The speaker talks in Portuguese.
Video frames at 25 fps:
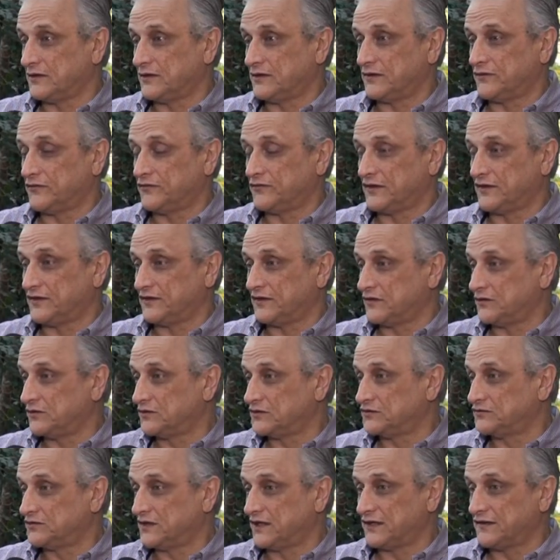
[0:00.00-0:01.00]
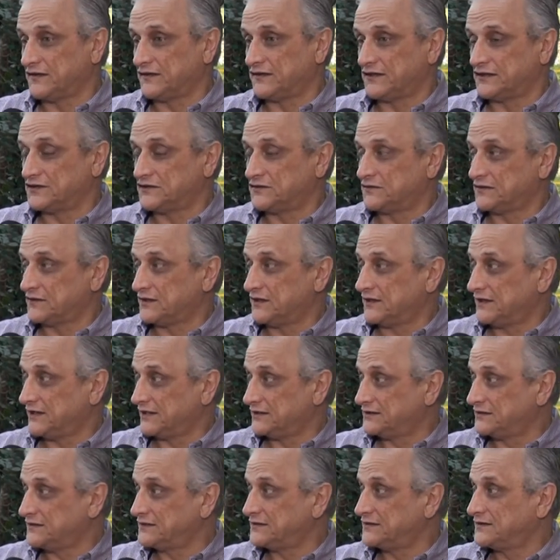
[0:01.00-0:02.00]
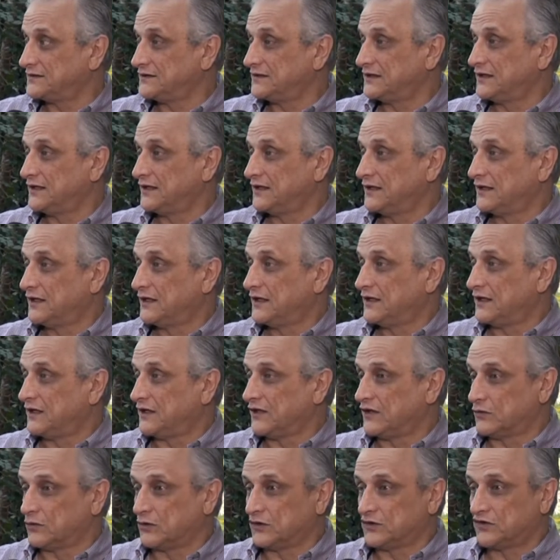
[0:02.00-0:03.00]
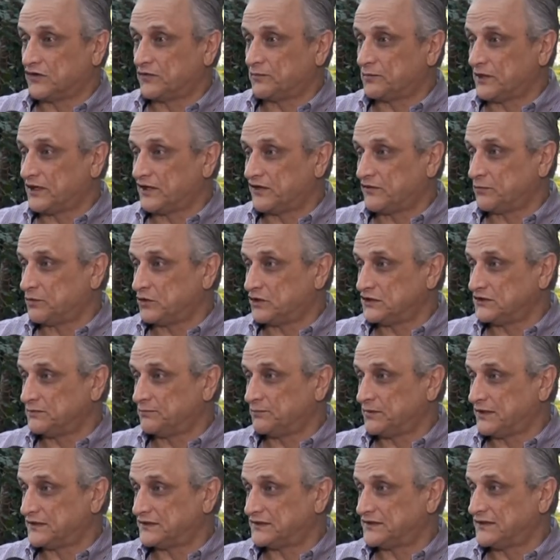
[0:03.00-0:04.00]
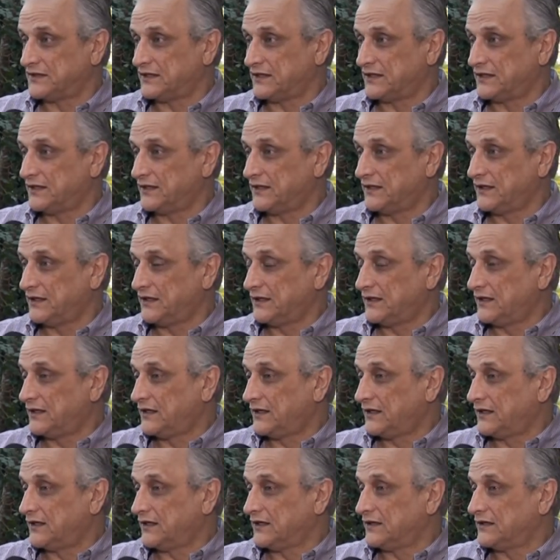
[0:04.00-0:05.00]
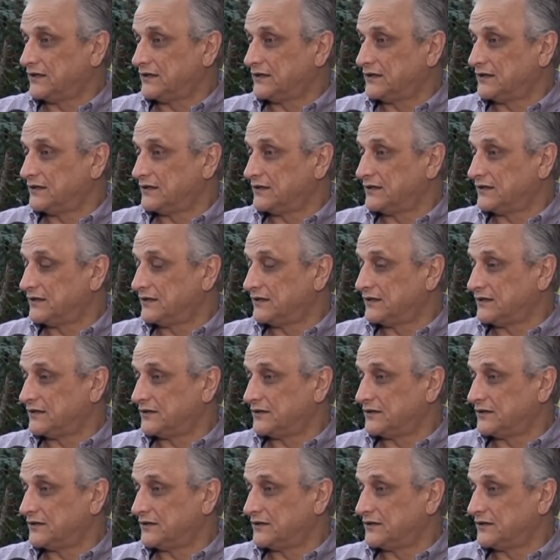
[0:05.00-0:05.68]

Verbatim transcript: uh, fazendo diversas atividades, enquanto os pais podem passear. Uh,